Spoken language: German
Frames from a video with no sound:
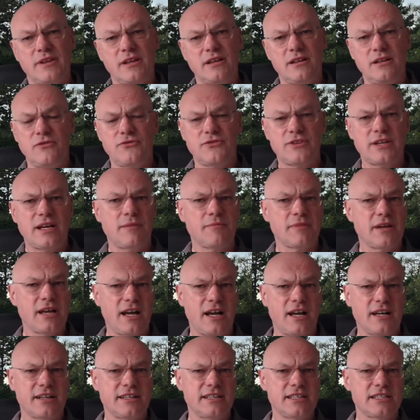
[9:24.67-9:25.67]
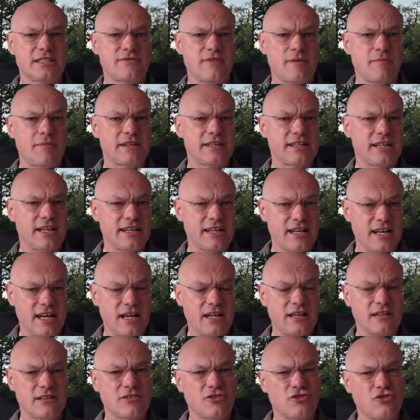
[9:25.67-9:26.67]
hilft einem gar nichts, wenn man danach
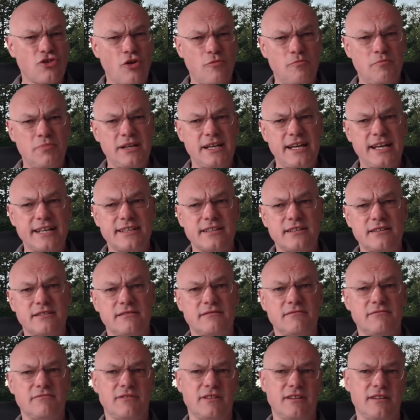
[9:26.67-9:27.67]
komplett